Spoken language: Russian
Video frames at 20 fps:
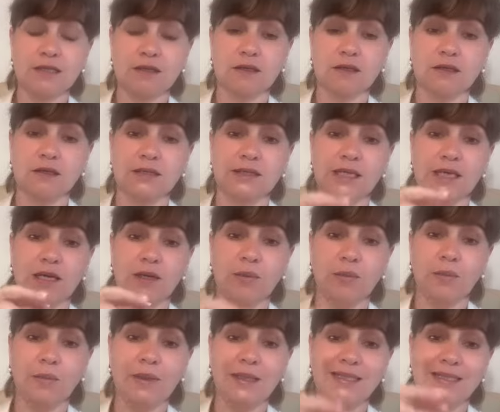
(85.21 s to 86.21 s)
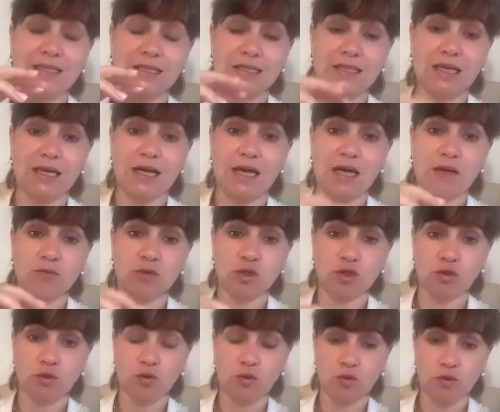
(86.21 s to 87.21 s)
когда мы наделяем
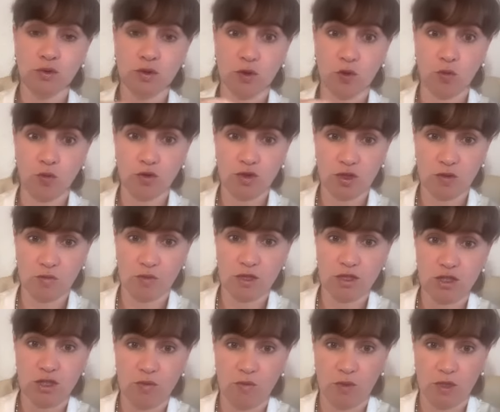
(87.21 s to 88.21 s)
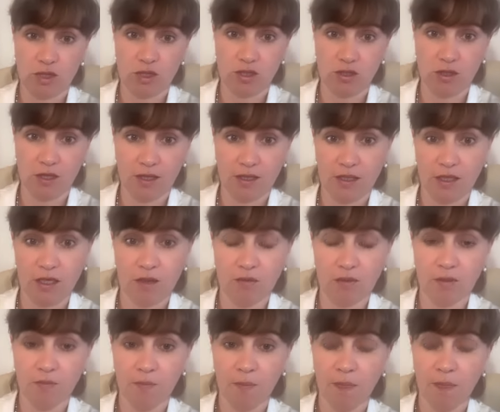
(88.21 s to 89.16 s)
что-то очень большими ожиданиями.